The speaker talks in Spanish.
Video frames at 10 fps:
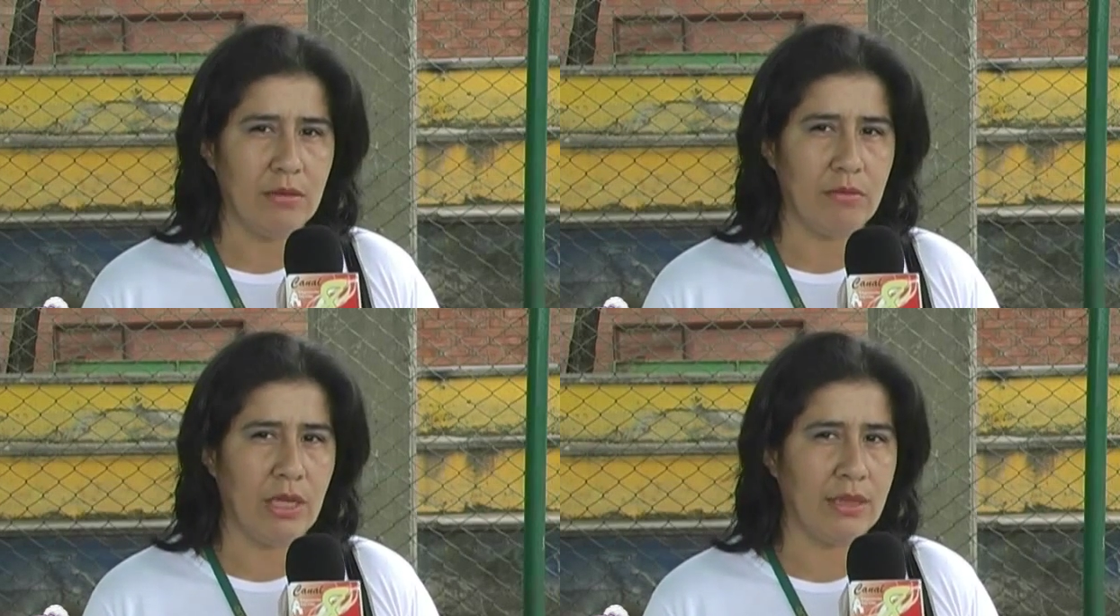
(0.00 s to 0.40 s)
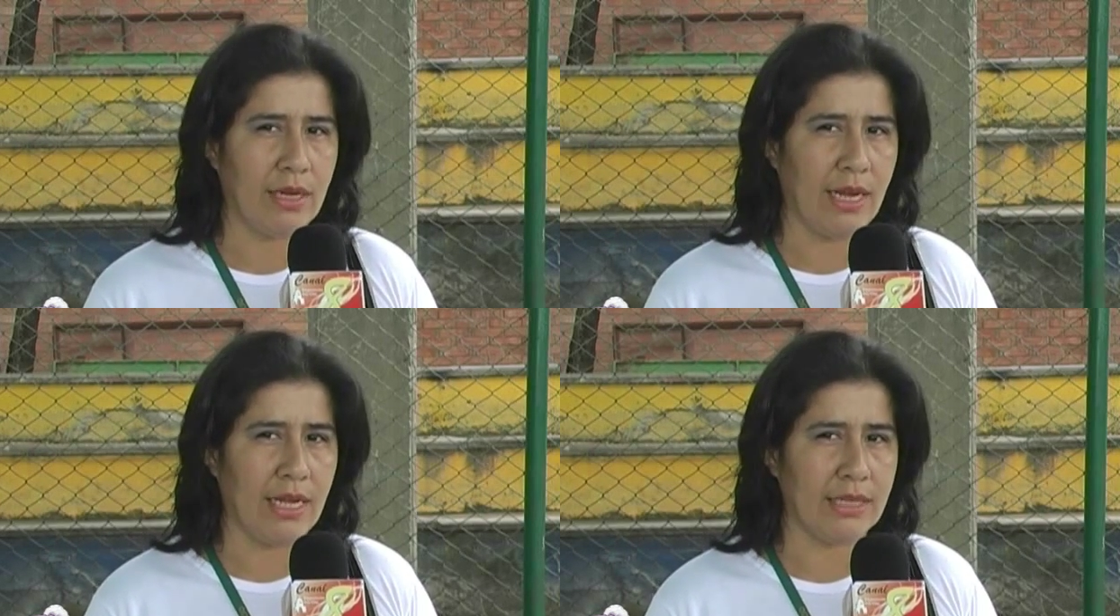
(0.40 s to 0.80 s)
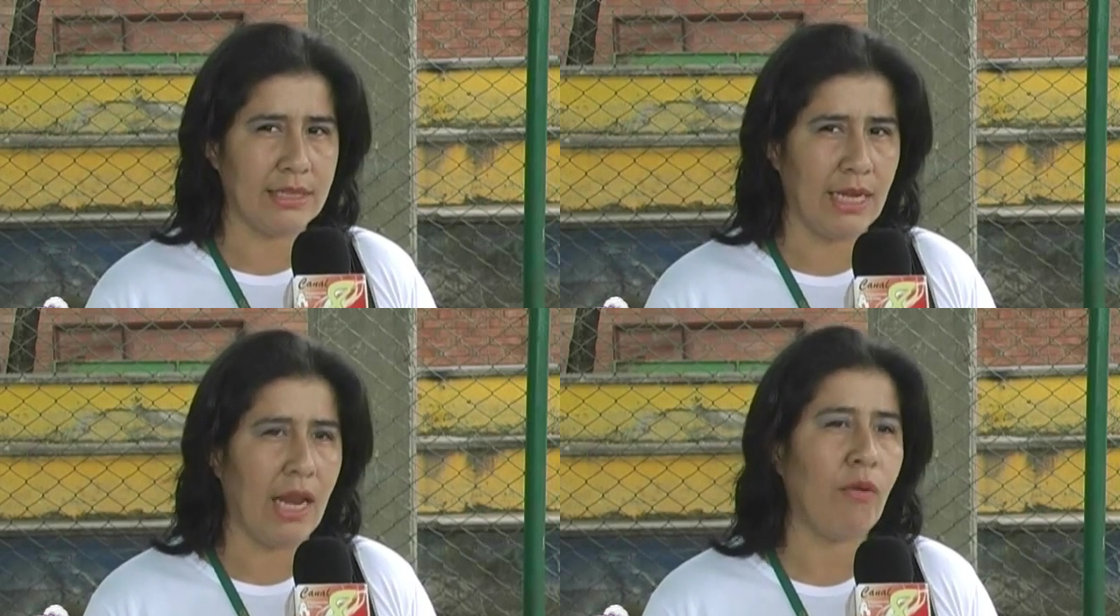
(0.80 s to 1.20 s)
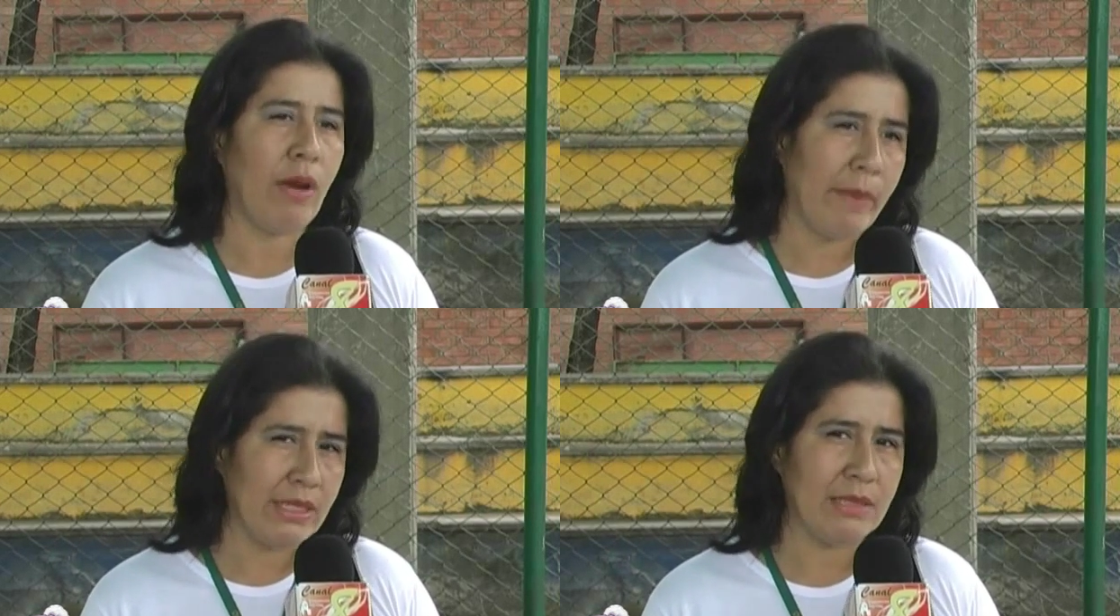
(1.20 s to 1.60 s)
mientras el
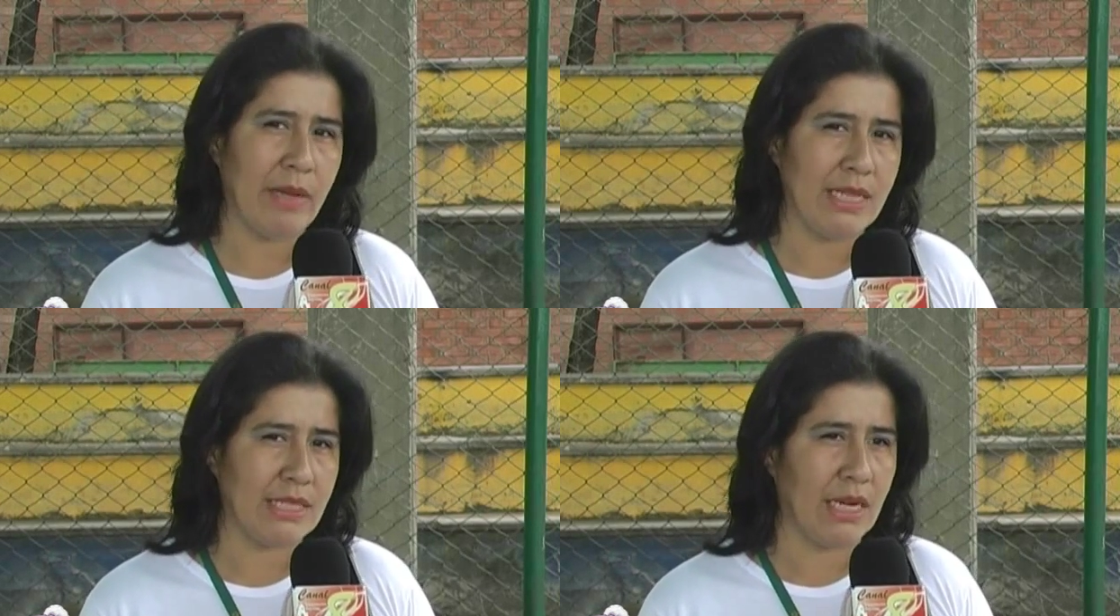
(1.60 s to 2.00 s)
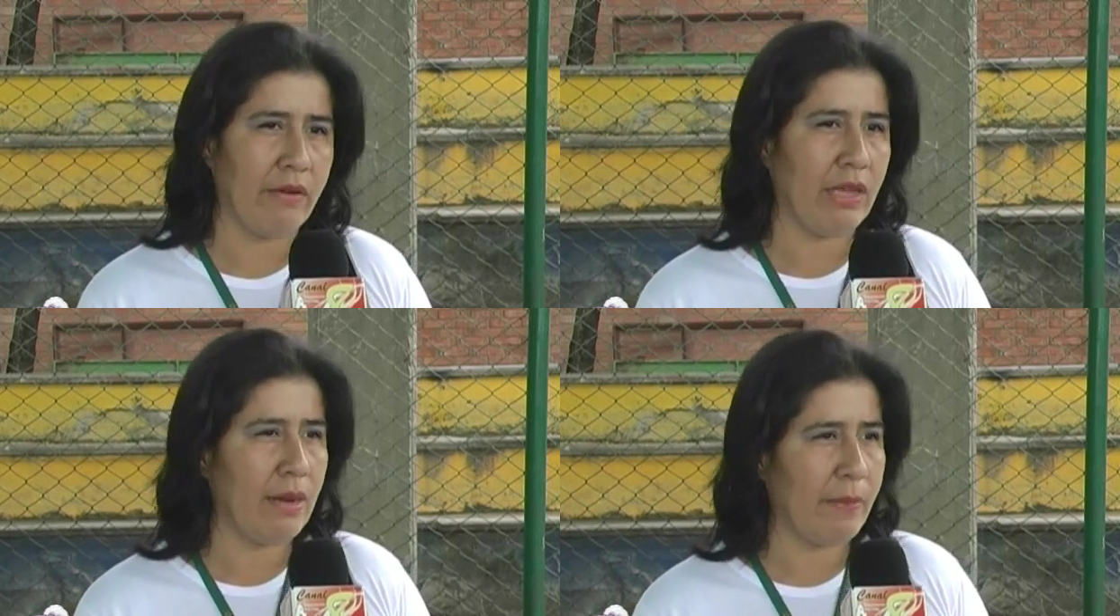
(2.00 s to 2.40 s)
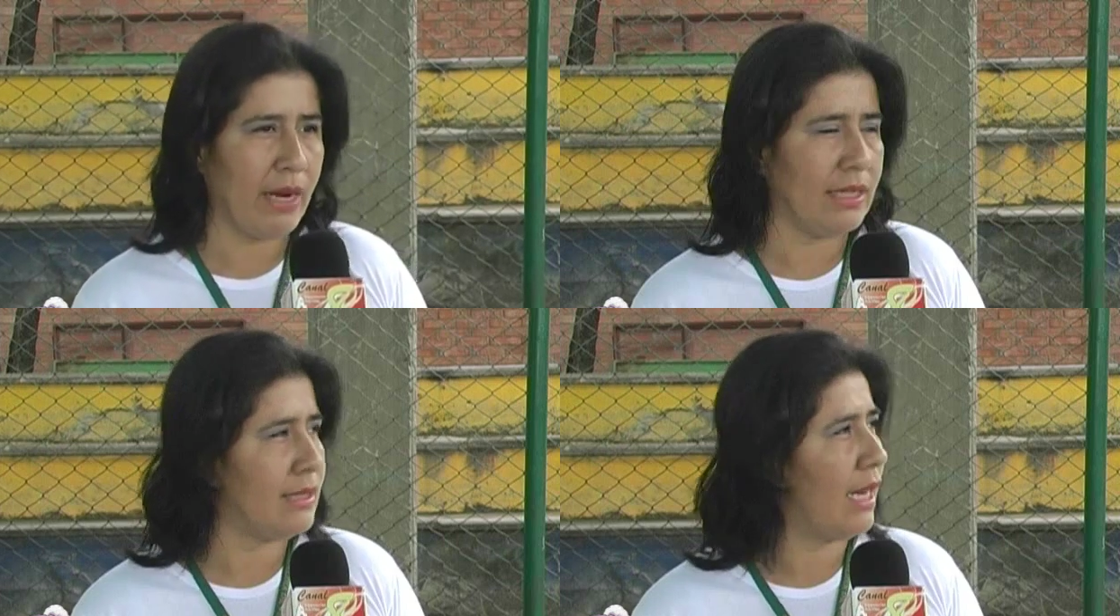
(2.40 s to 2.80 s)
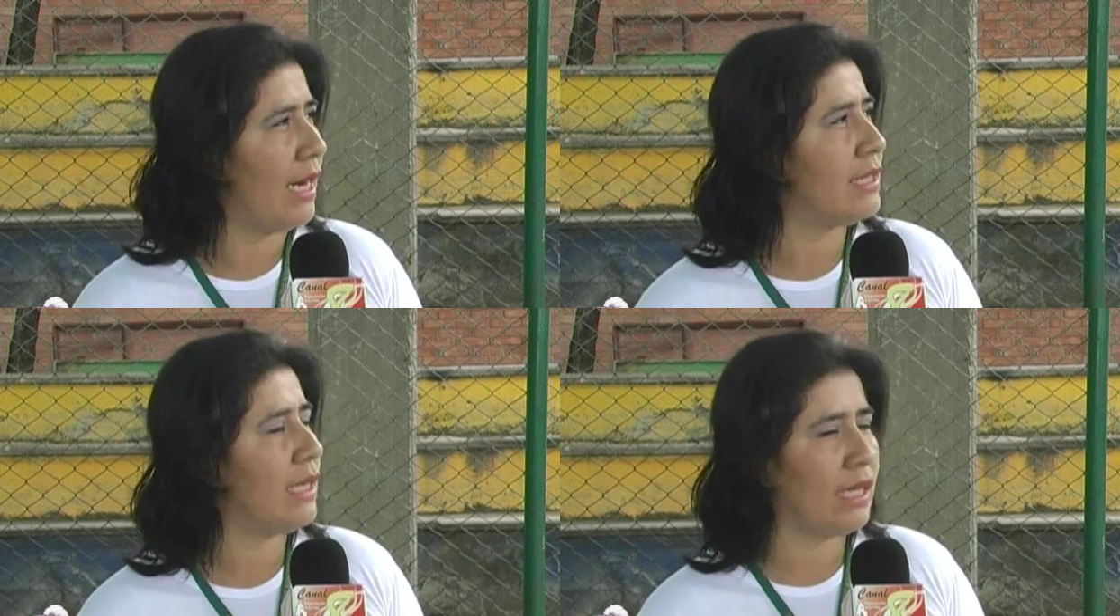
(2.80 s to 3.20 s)
aula máxima del SENA viene para
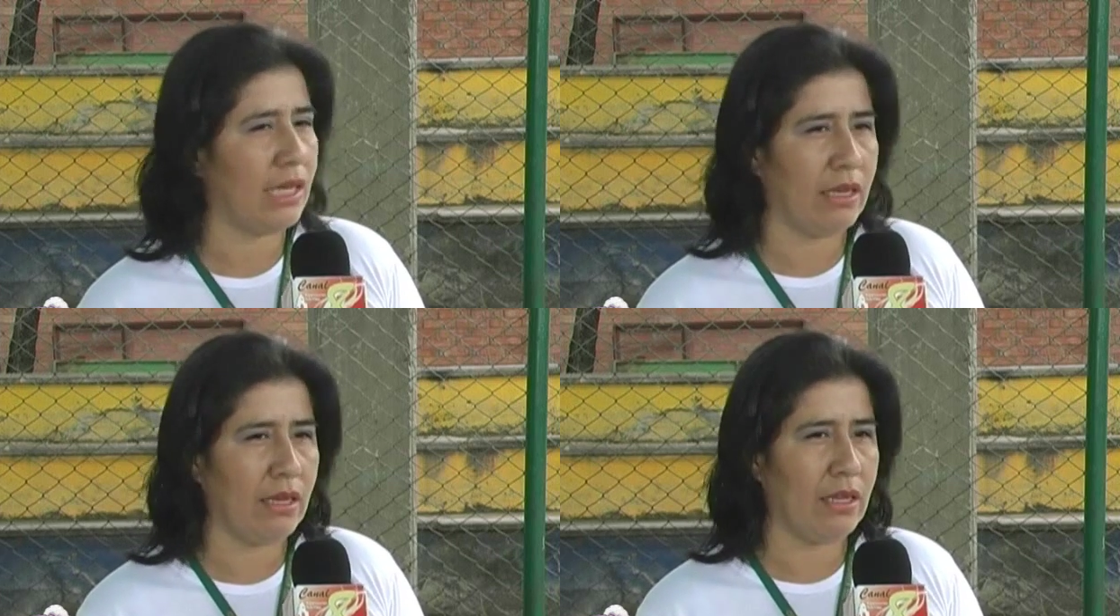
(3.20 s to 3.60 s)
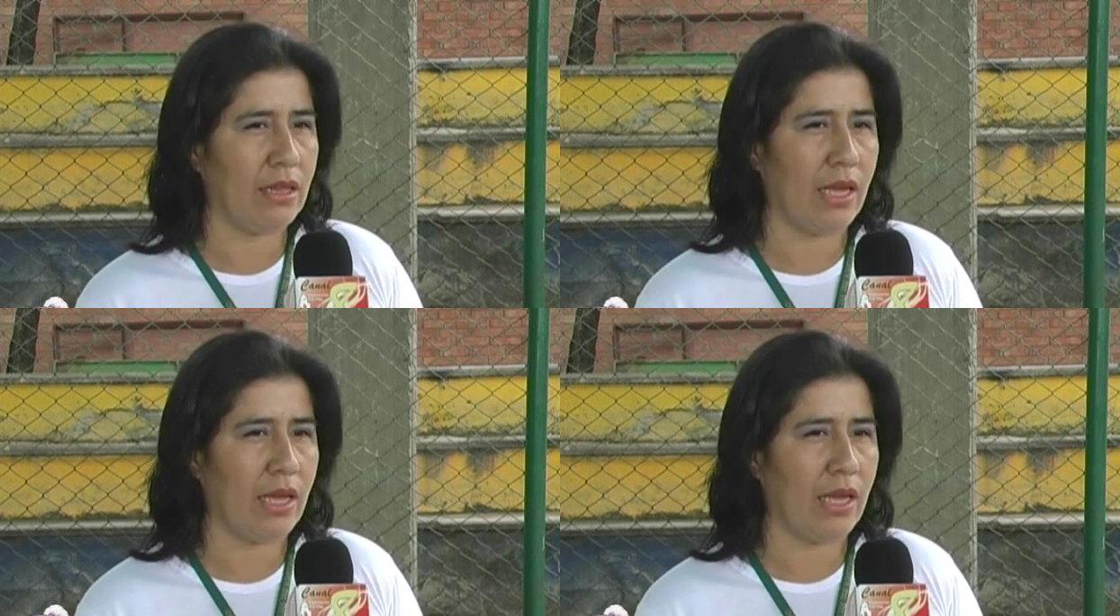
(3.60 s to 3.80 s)
instalarse aquí